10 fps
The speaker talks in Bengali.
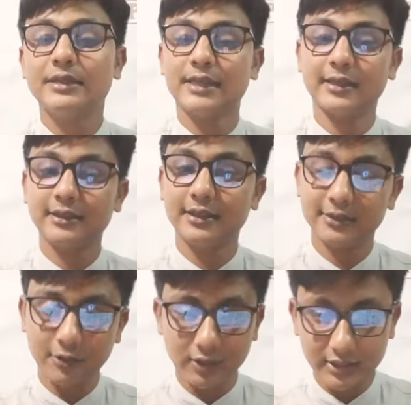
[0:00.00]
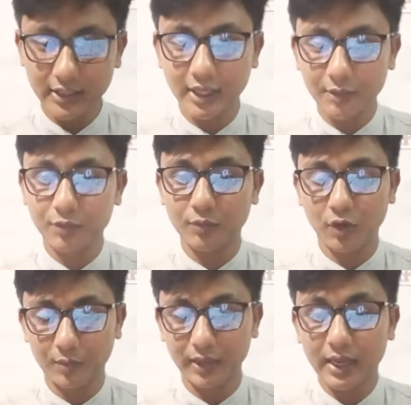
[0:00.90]
চাকরির ক্ষেত্রে অনেকটাই হেল্পফুল
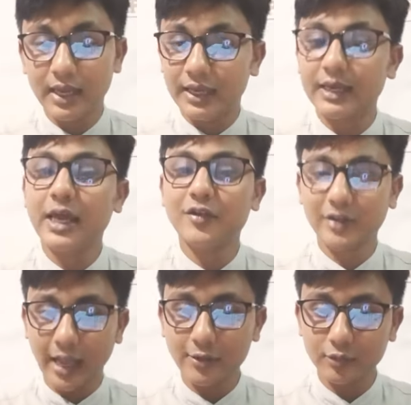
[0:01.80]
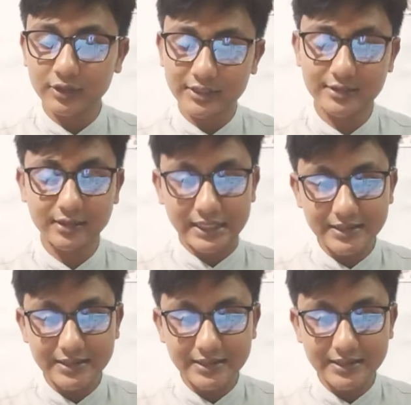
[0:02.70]
হবে এর কারণ কেন বলতেছি